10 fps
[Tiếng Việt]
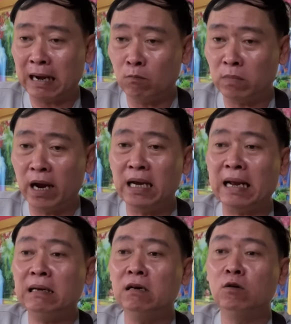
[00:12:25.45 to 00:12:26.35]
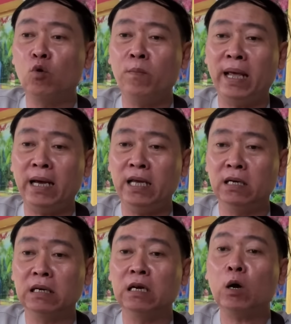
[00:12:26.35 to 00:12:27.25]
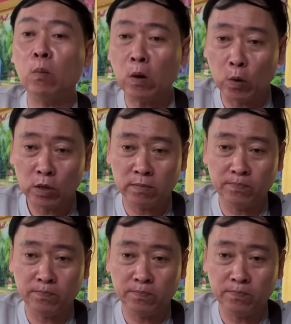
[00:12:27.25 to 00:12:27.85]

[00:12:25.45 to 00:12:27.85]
không để lãnh lương của mẹ hiền thì nó cũng uổng